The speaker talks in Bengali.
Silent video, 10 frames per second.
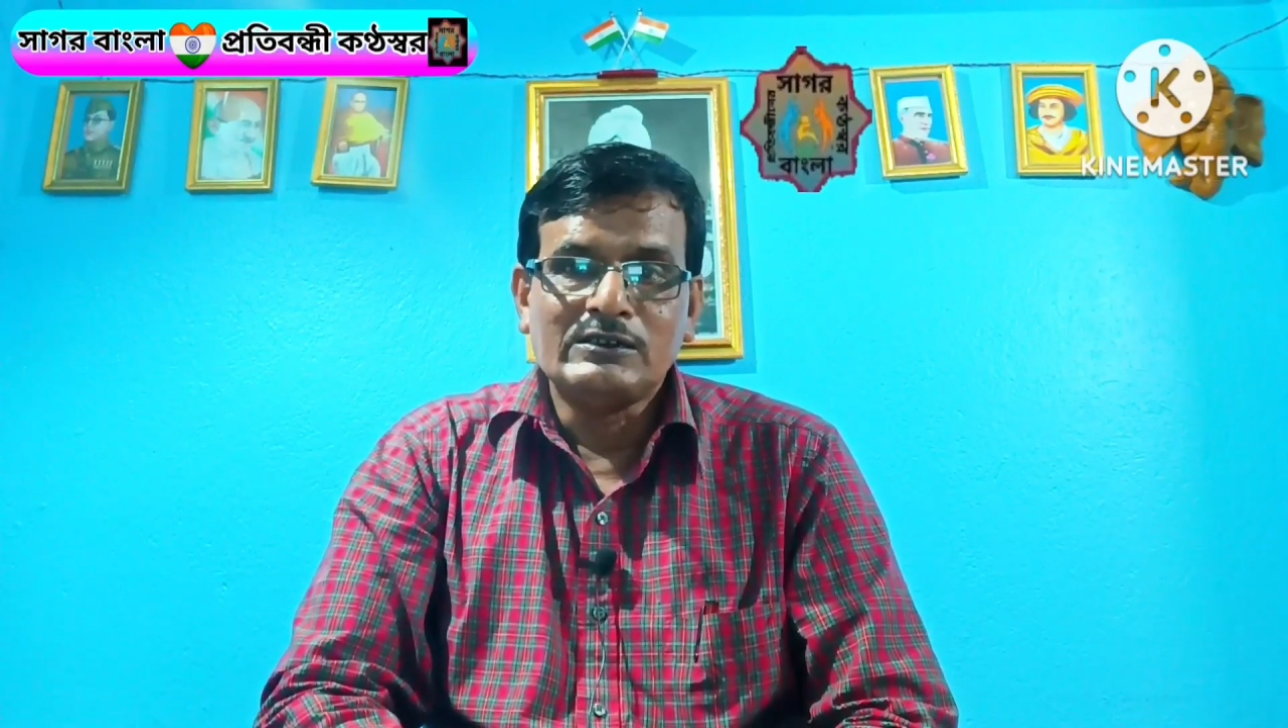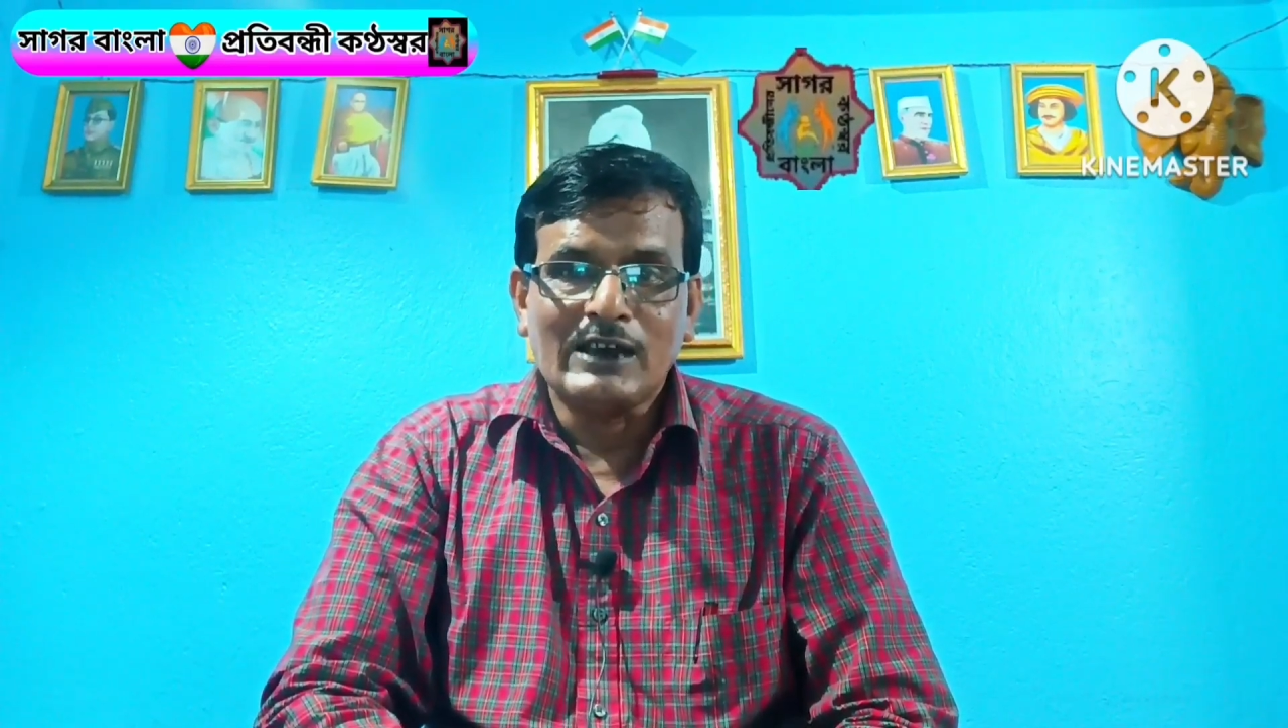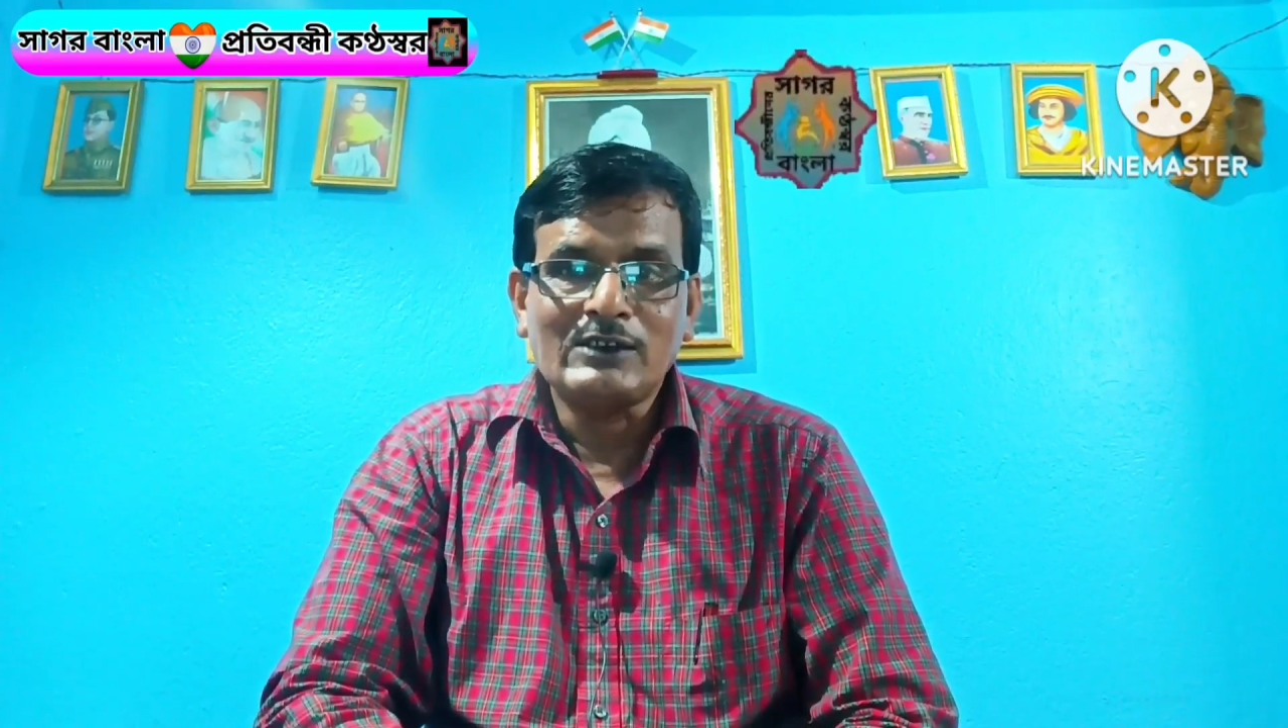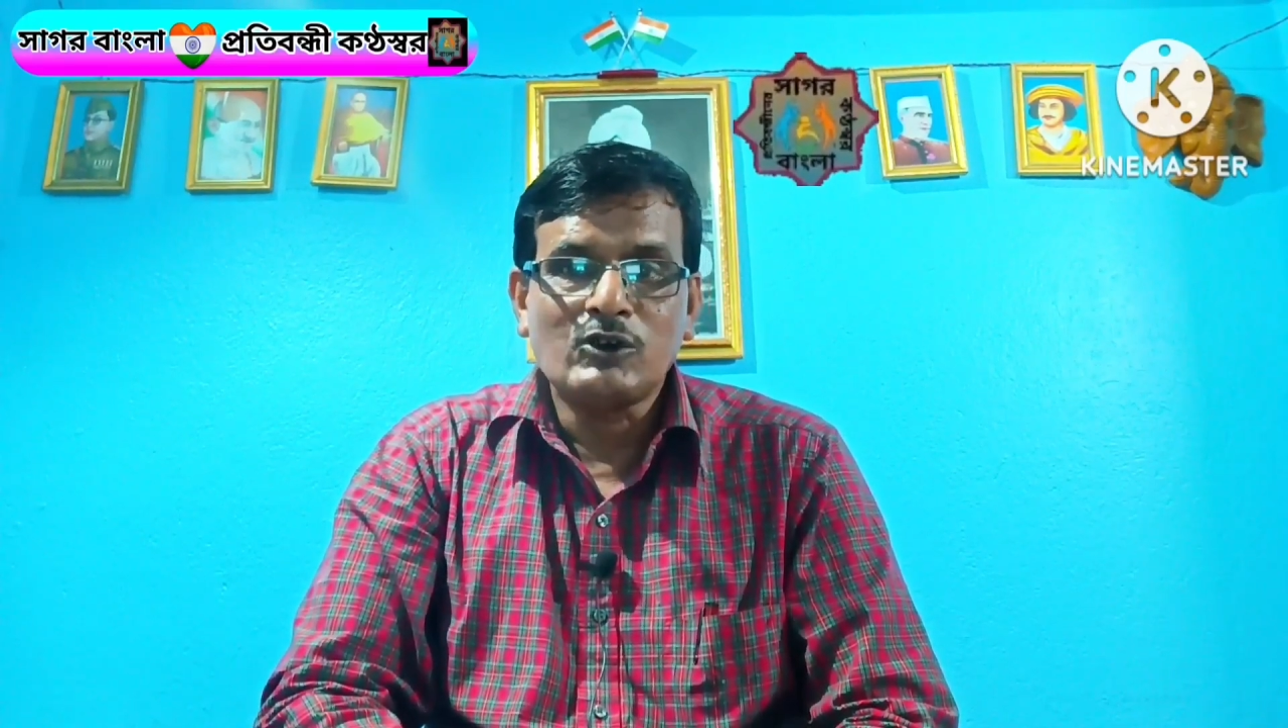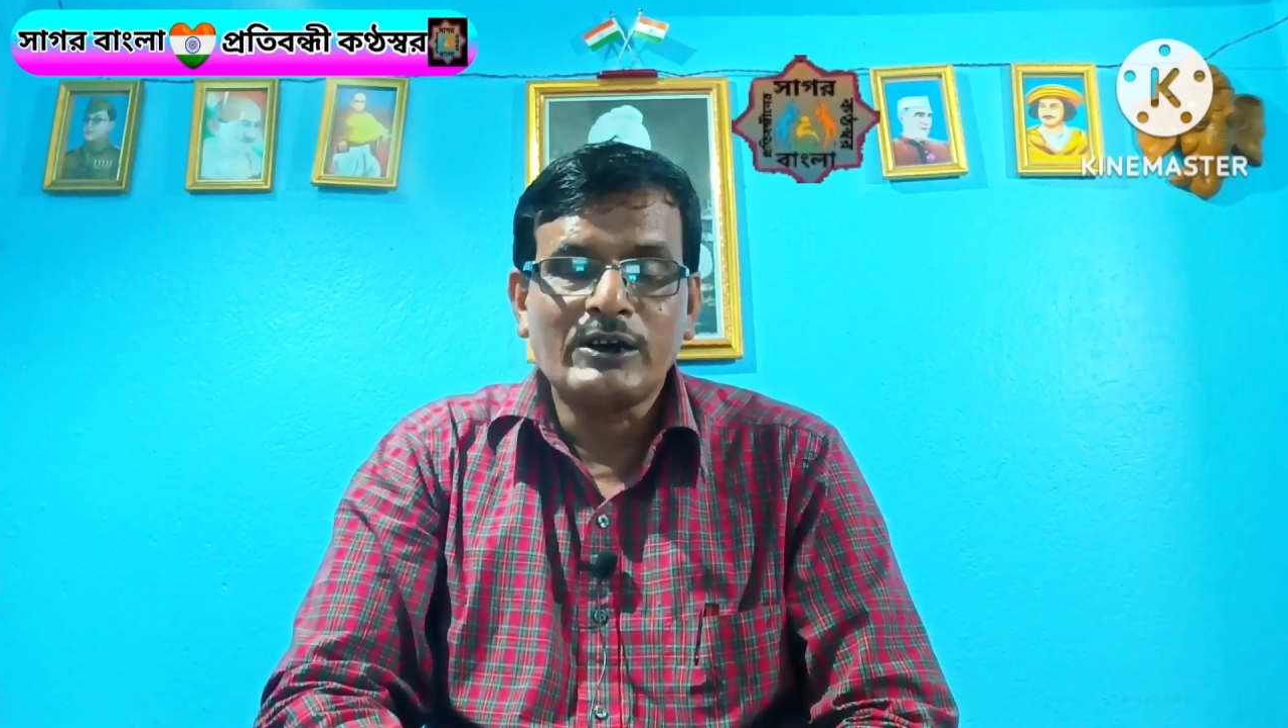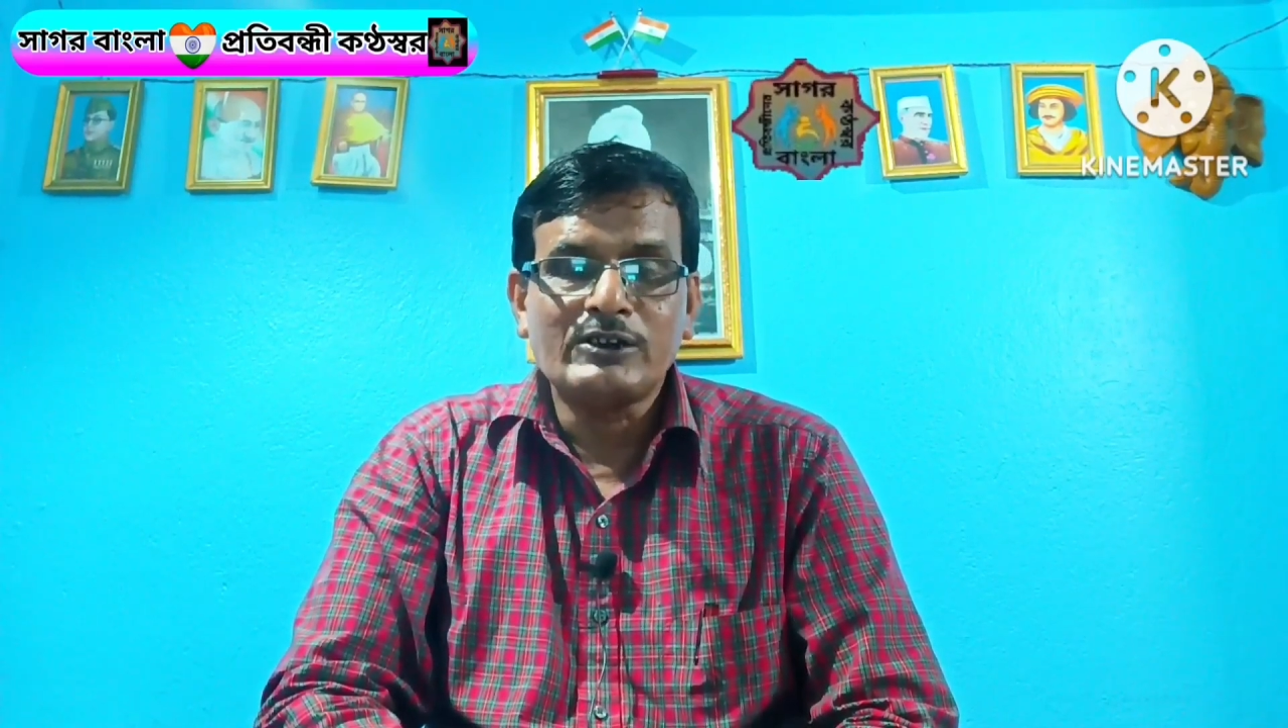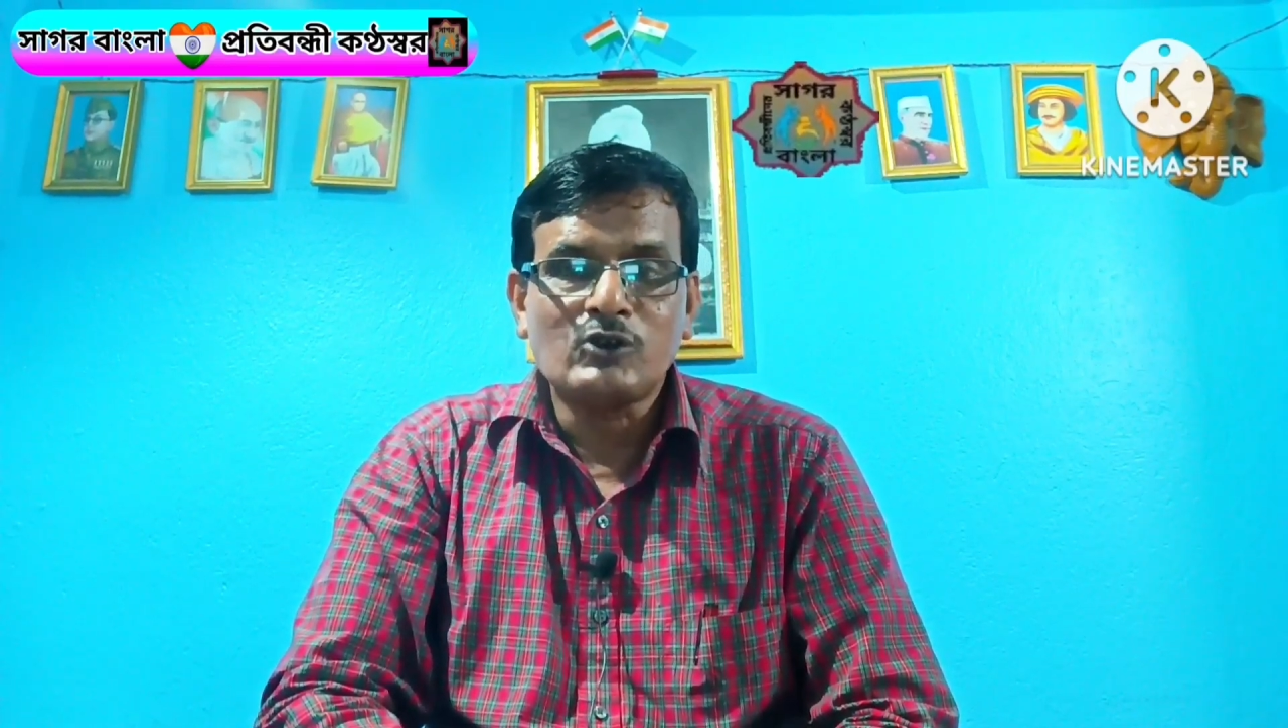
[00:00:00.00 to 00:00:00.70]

যার জন্যে